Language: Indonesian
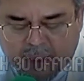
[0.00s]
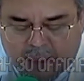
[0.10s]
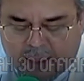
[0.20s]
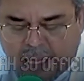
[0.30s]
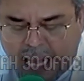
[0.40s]

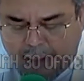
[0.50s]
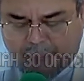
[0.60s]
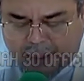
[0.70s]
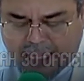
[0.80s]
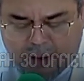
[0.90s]
Eh,
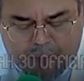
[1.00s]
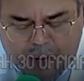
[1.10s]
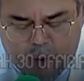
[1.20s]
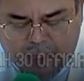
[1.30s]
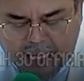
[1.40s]
apa dijawab
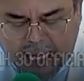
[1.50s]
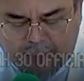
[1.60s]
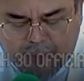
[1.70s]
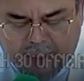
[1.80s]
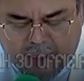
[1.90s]
kaumnya
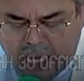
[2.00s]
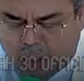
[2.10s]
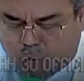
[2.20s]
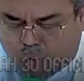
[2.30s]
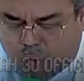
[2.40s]
Kaab ini? Ya
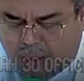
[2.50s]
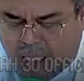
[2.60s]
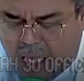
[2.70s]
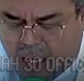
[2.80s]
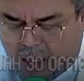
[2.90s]

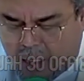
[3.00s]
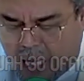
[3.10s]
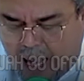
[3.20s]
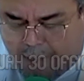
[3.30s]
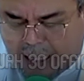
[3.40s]
Rasulullah,
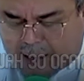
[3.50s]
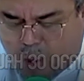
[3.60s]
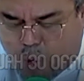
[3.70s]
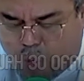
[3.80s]
habasahu